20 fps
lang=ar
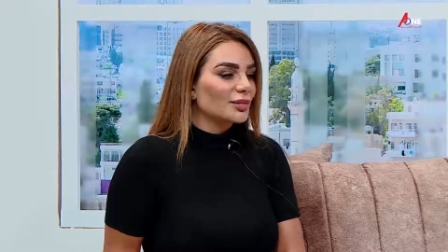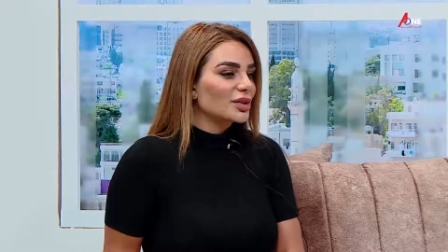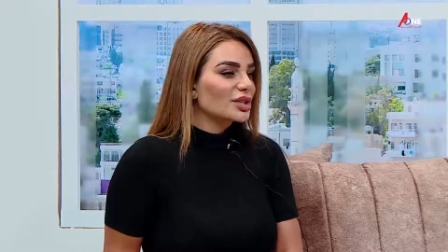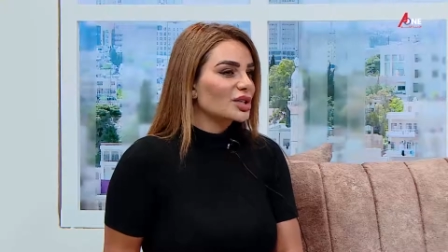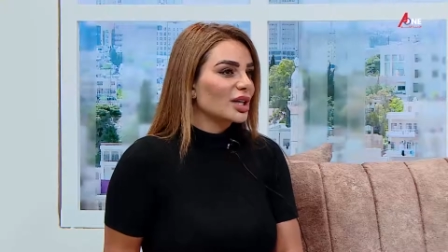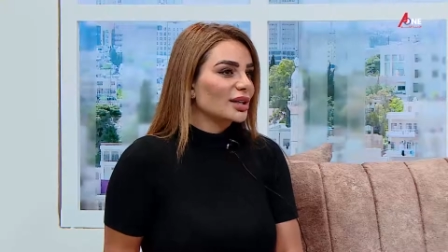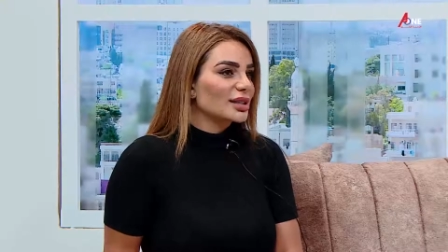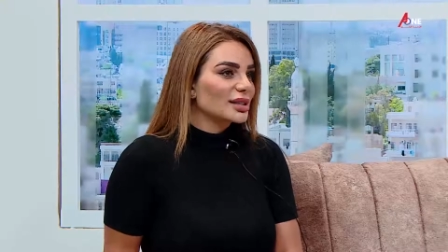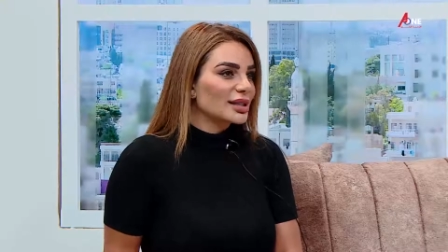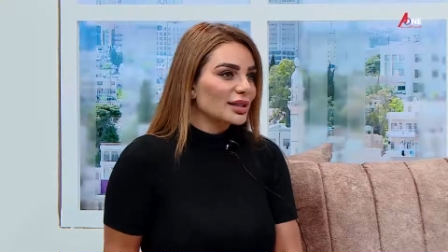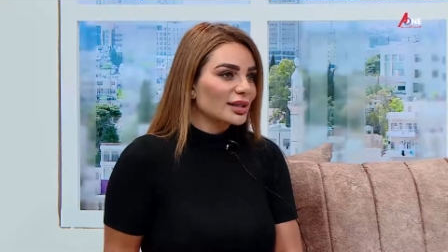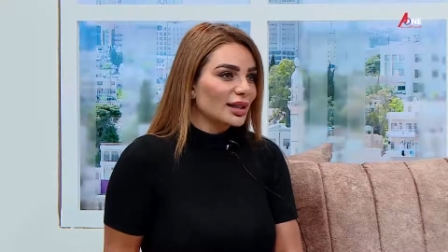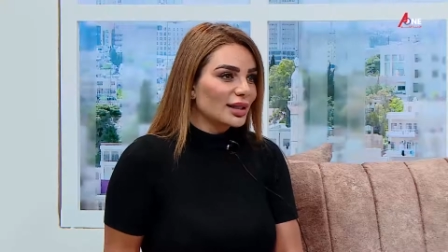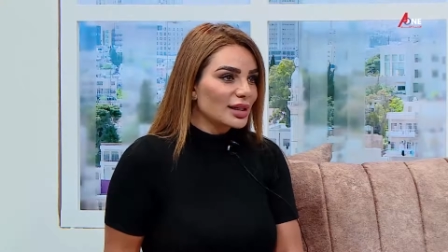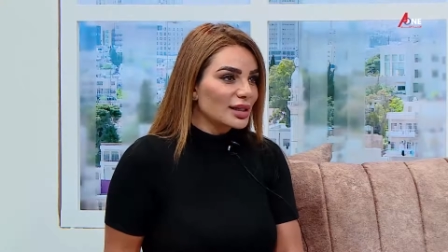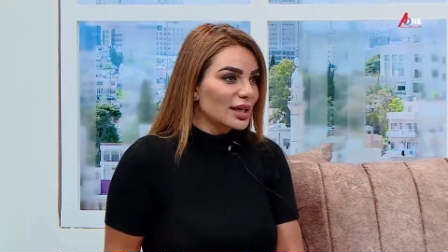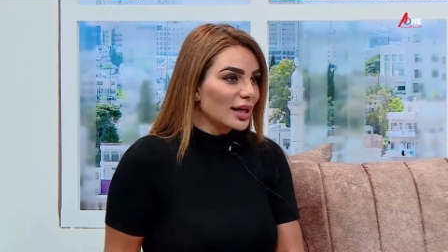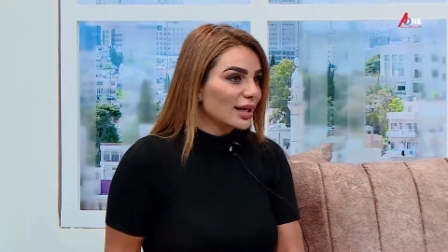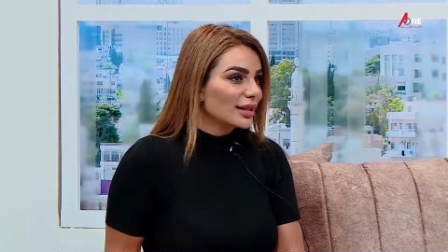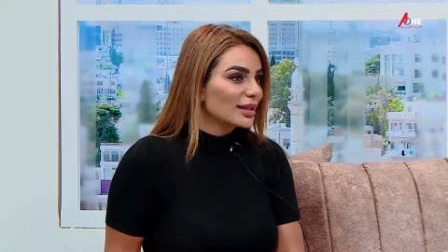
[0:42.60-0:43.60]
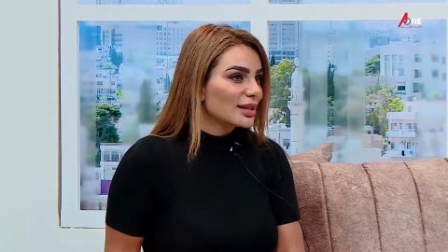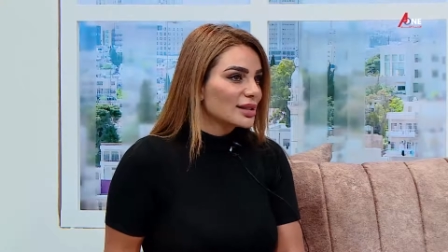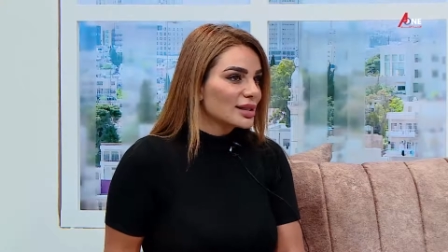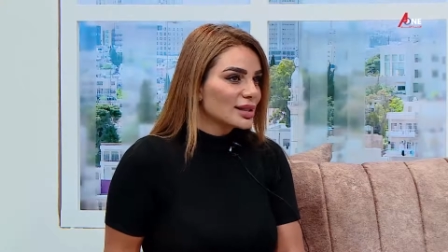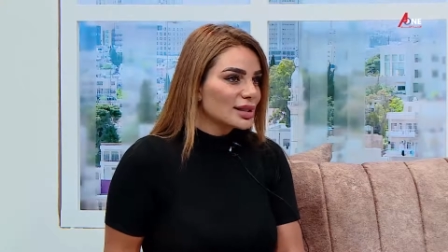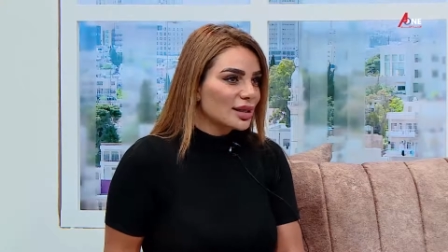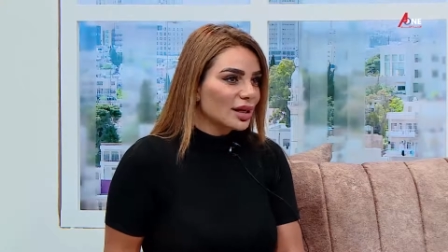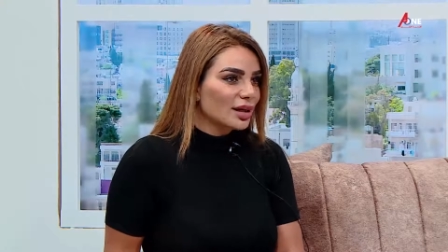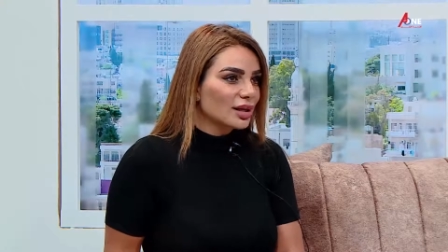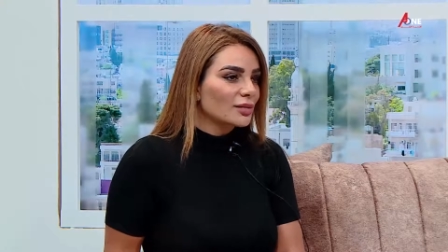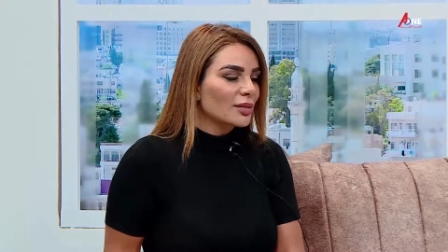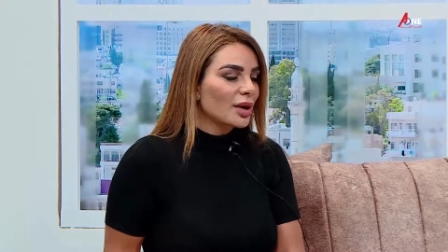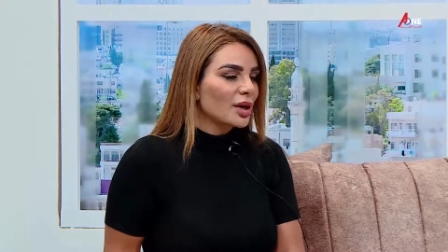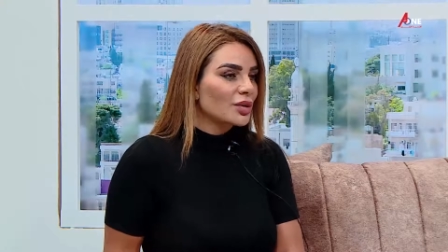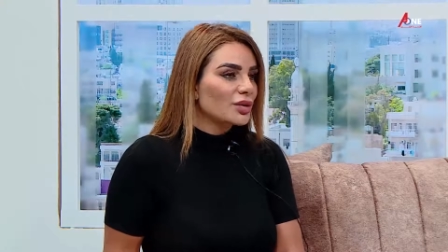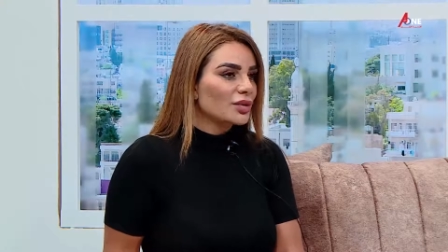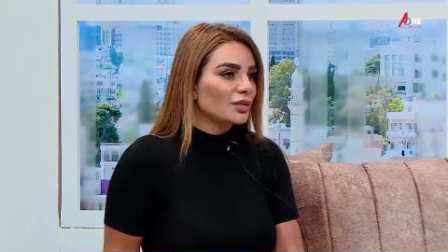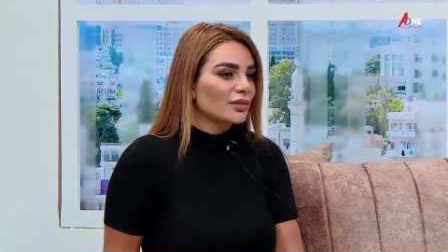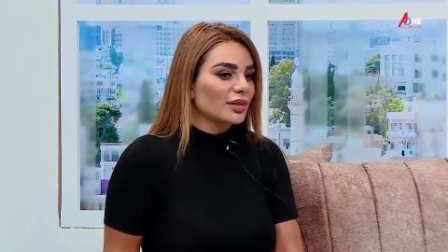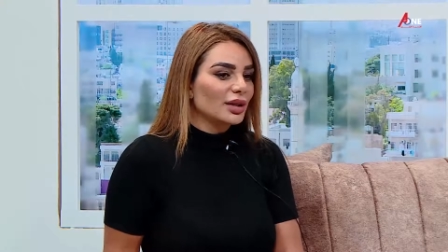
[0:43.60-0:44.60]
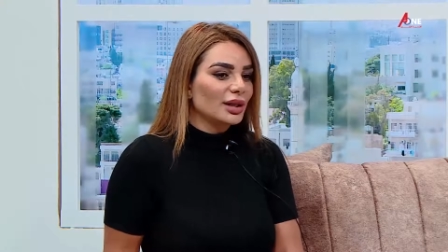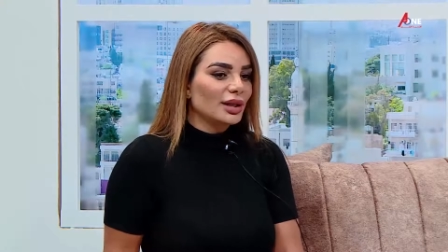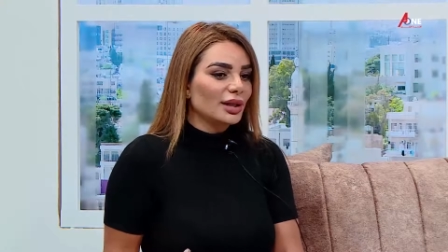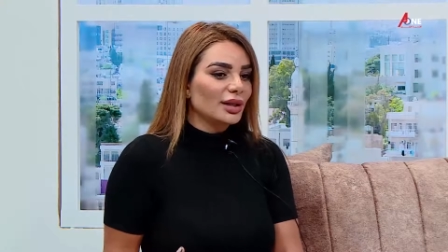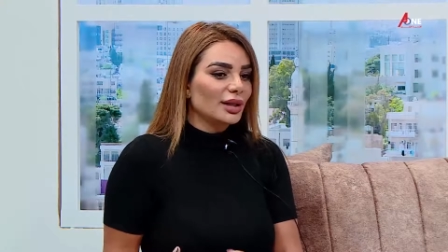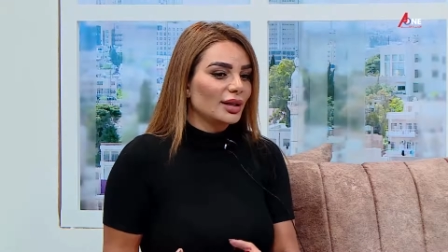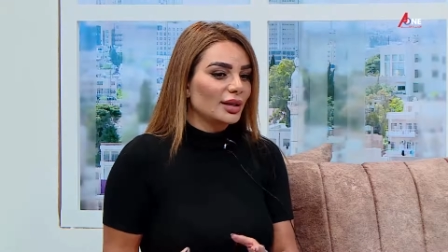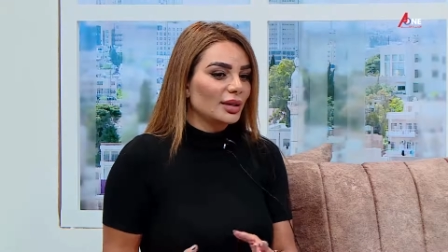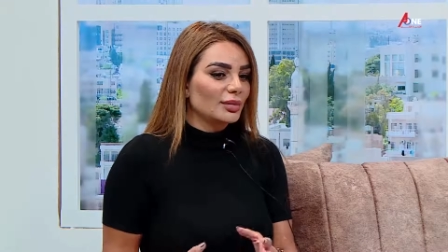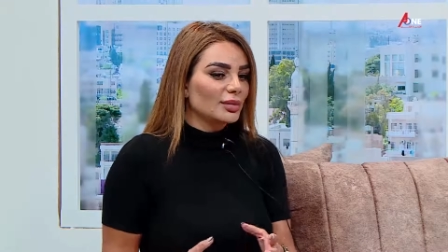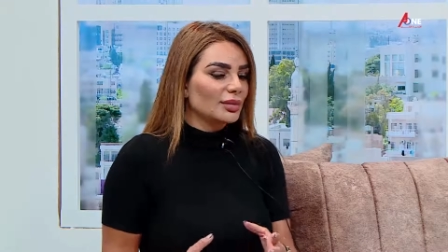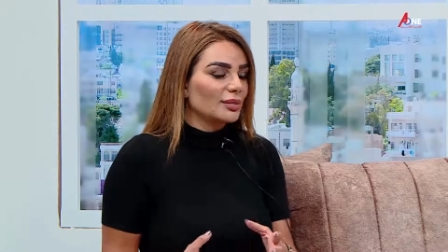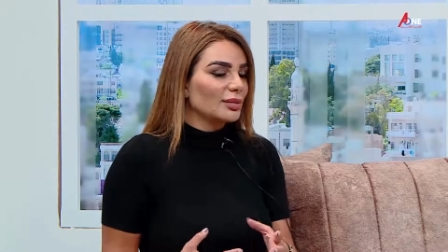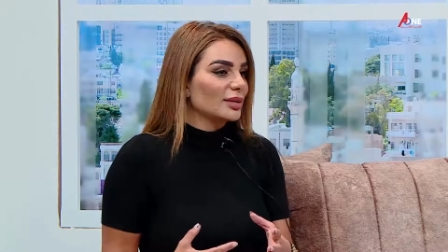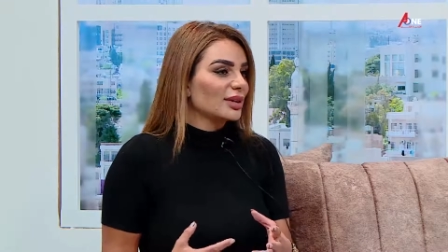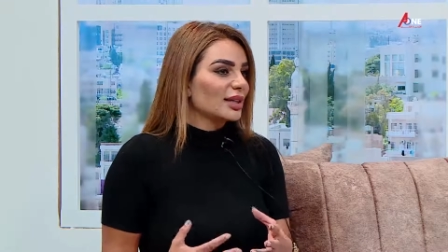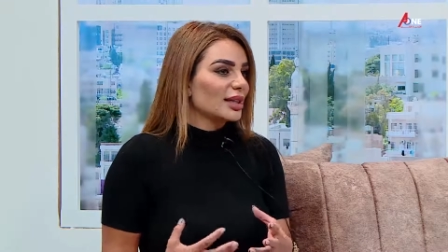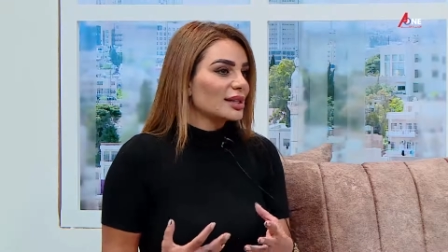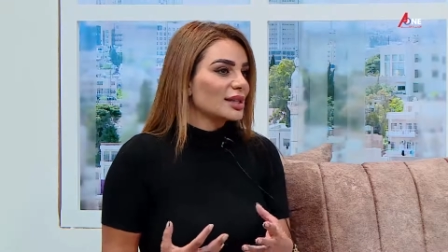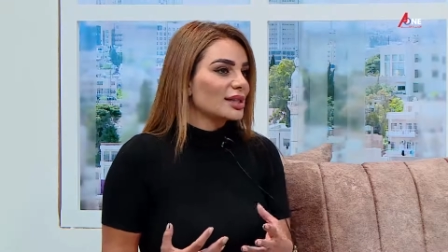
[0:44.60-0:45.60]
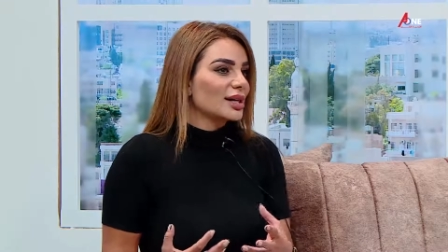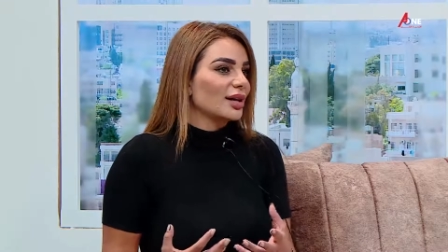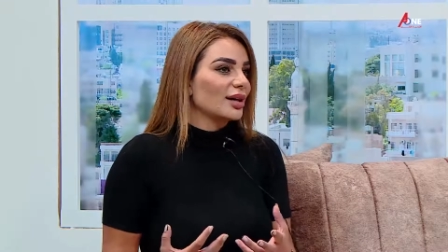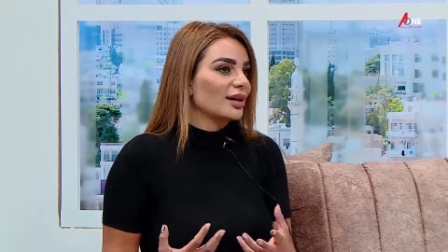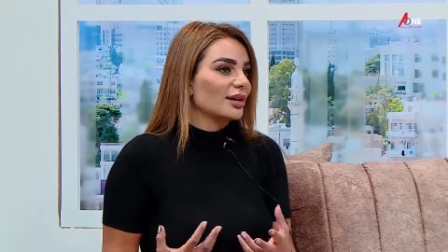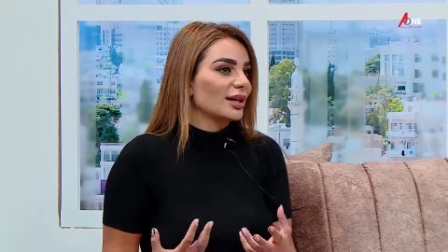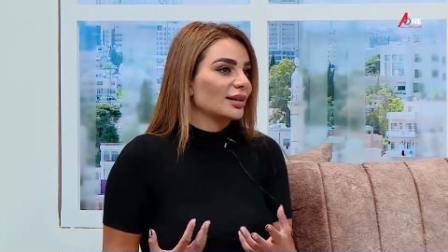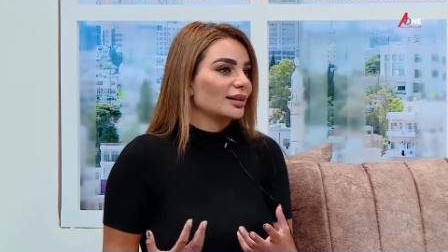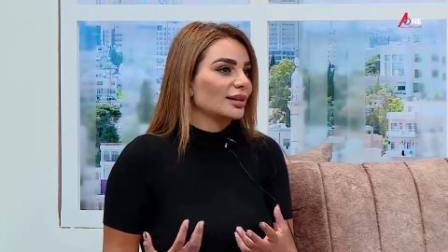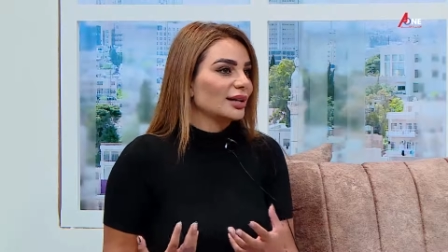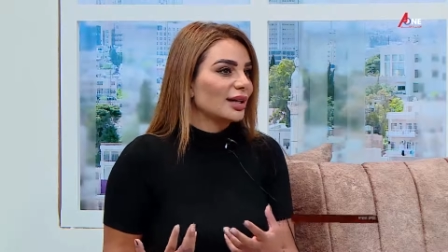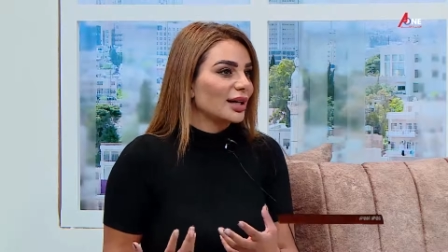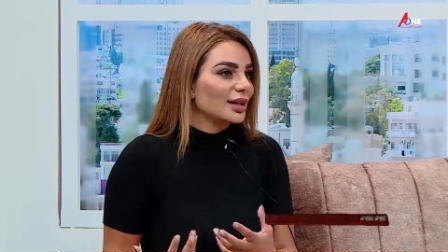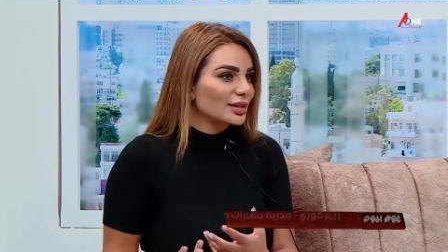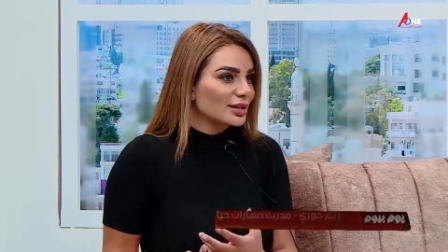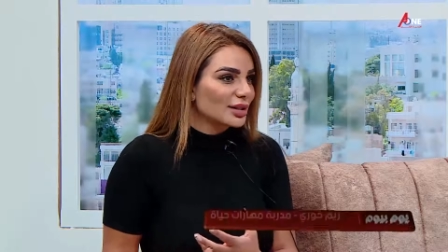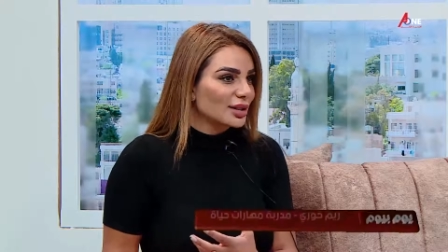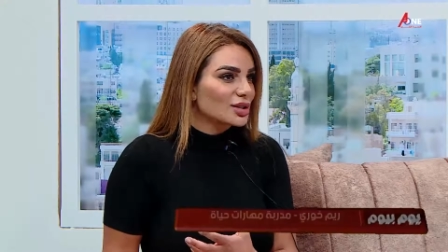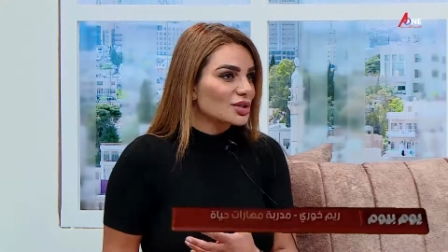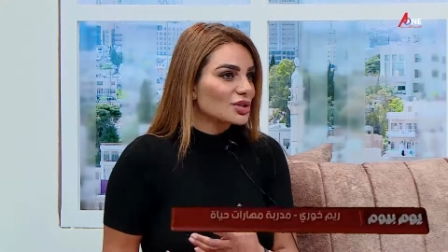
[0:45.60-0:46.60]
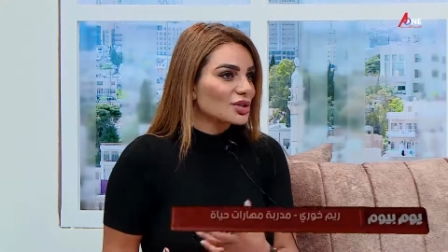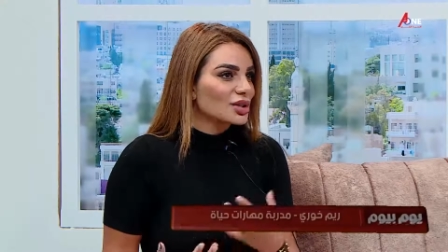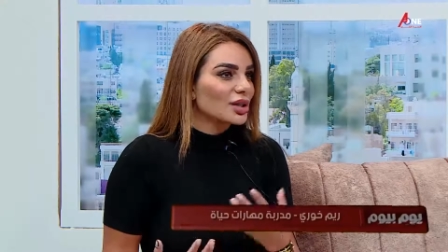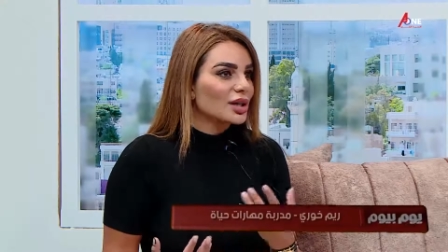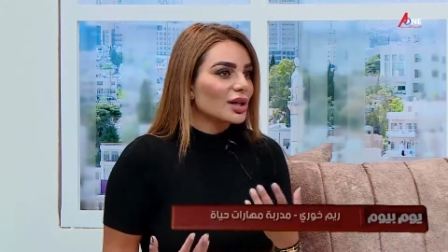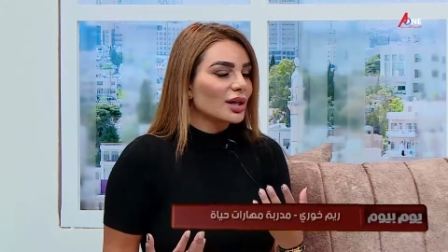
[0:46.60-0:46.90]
شخصية أي إنسان معروف اللي هي بتحسها يعني ناتج